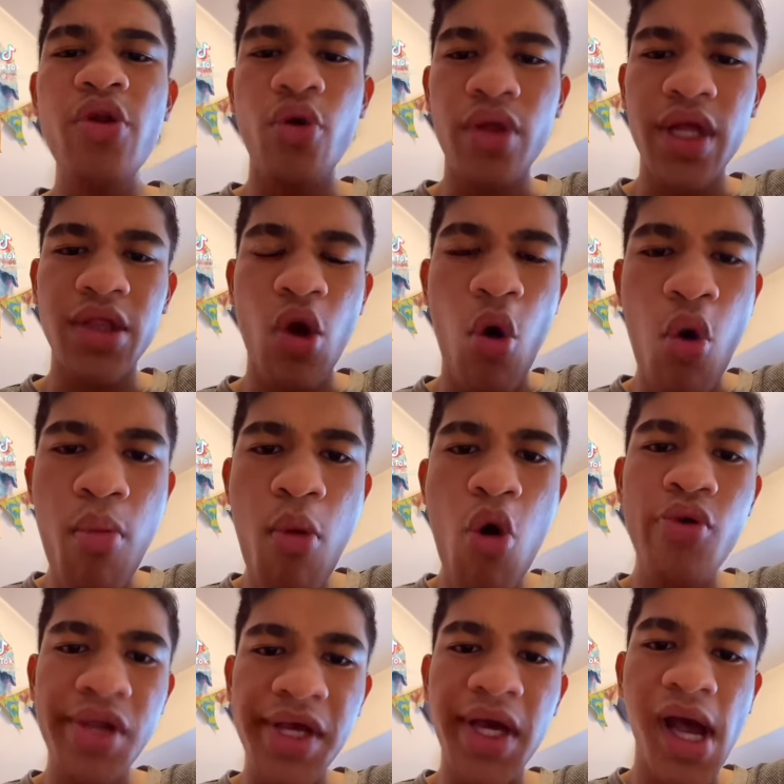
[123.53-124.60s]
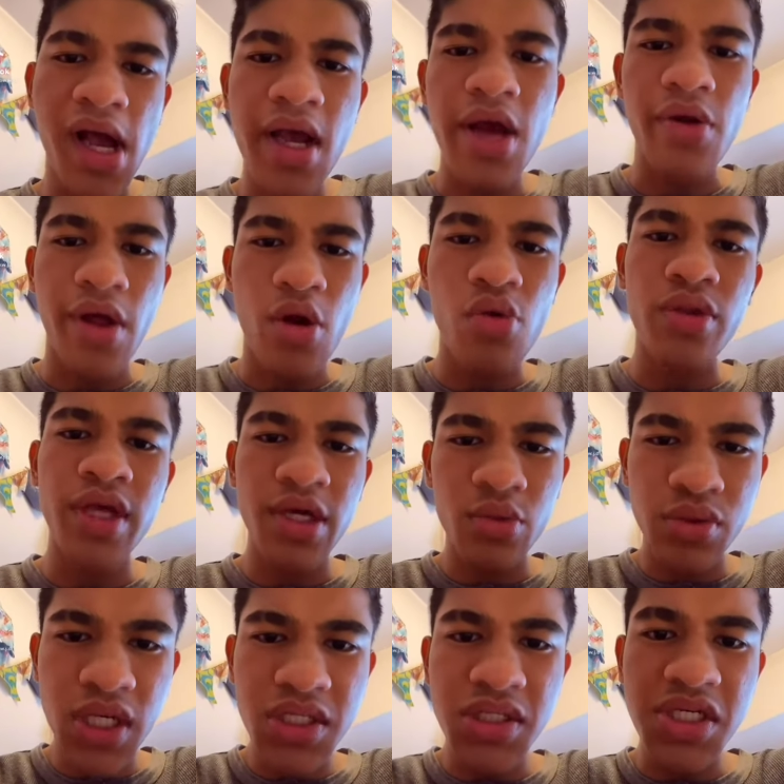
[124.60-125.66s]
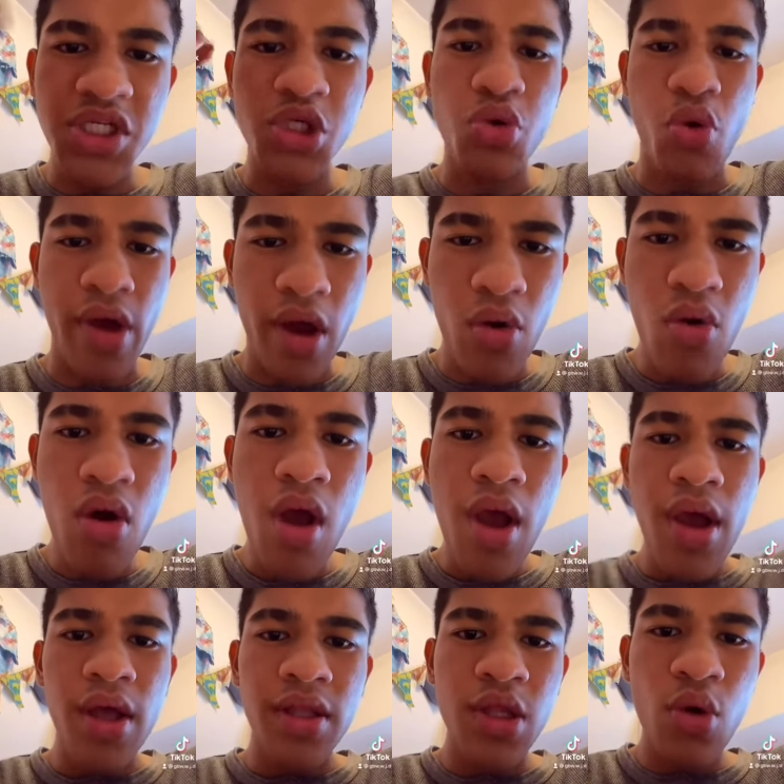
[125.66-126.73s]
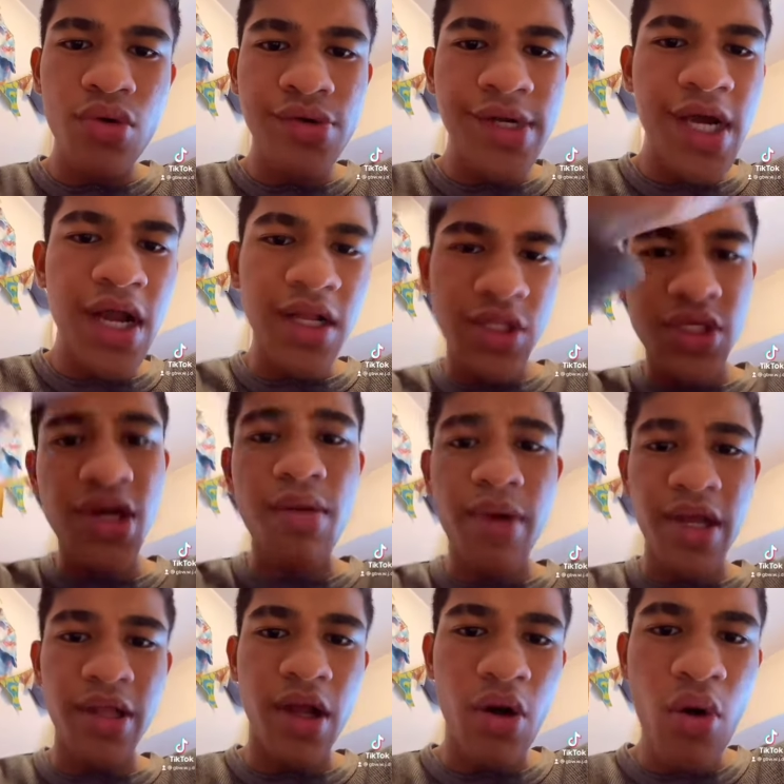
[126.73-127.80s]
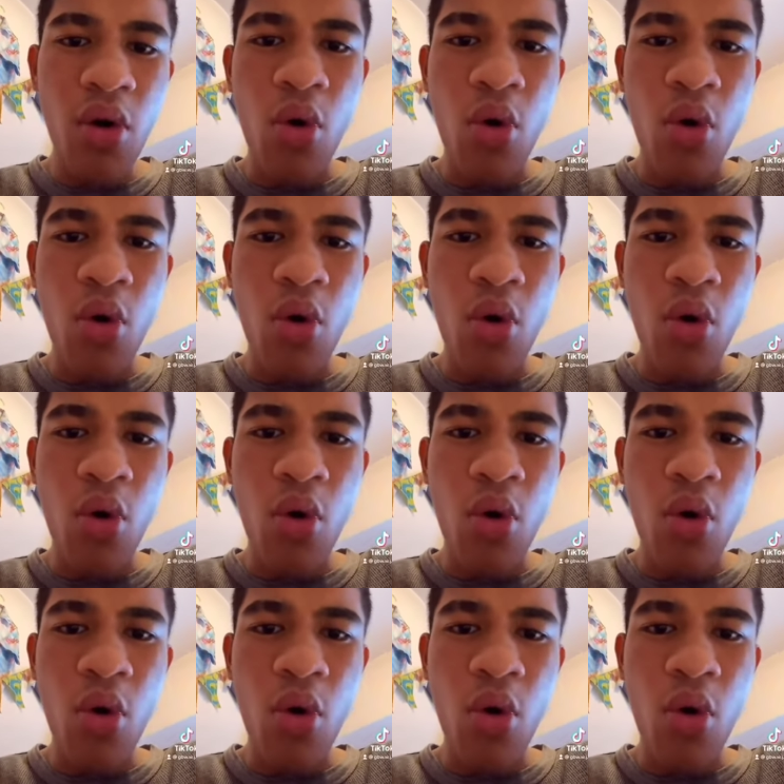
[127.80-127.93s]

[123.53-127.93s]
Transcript: だって思うに考えるやろ。で、二つで思考やろ。で、送り金つければいいんだろ。